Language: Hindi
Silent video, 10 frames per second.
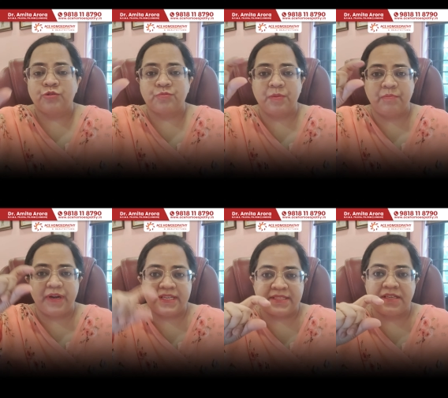उसमें
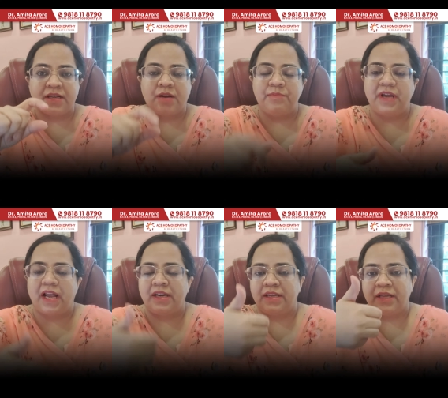मेडिसिन कब
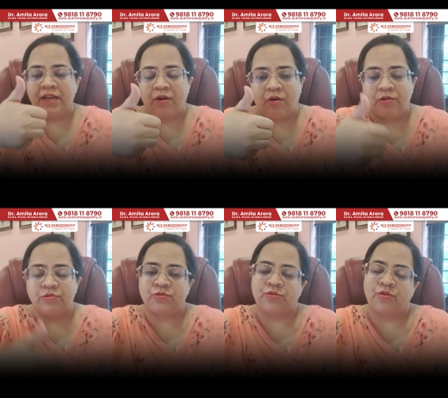डालनी है
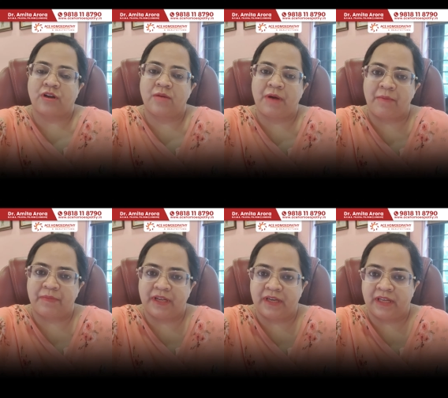और उसको कब
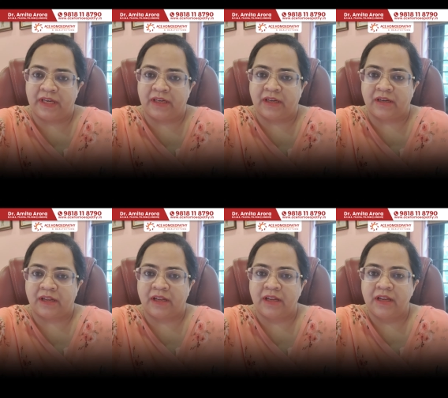आपने इनहेल
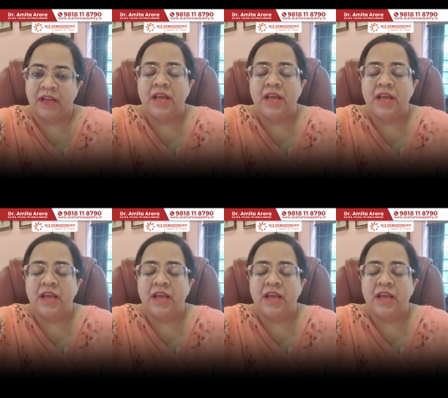करना है